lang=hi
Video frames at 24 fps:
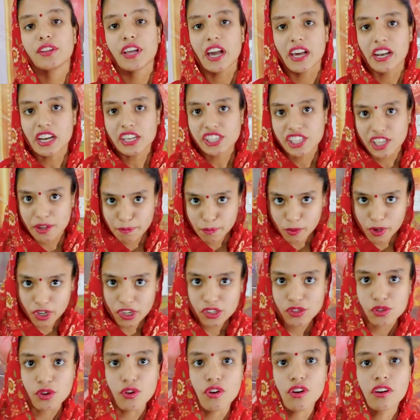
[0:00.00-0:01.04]
लुधियाना
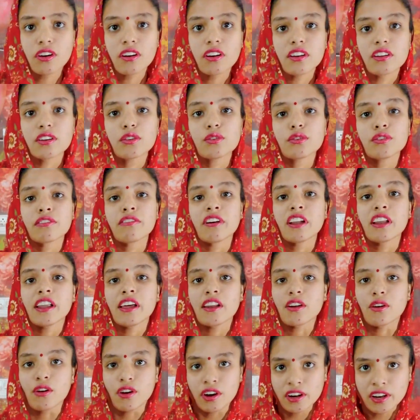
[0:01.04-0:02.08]
शिवपुरी चौक
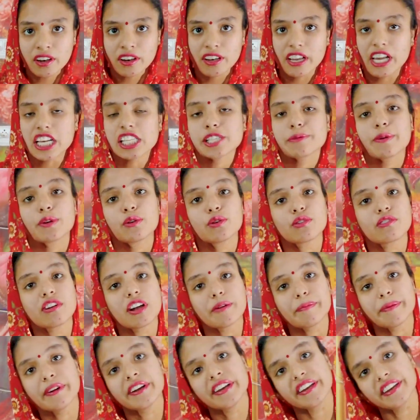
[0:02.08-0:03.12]
नूरवाला रोड लास्ट में
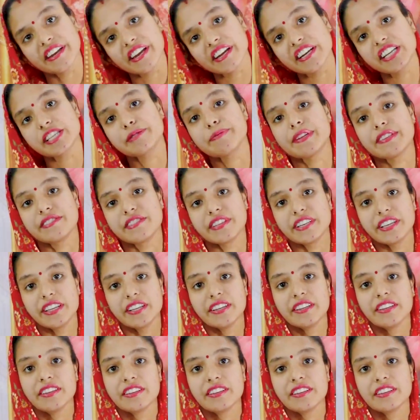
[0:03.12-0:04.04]
नूरवाल पिंड नियर डिस्पेंसरी